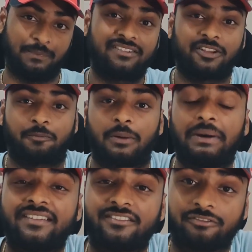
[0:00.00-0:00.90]
బేసిక్
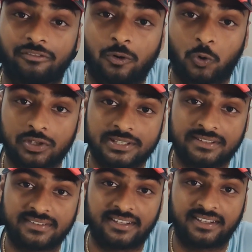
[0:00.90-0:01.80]
ప్రమైస్
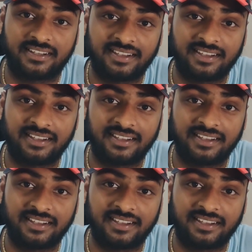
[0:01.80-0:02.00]
వచ్చేస్తే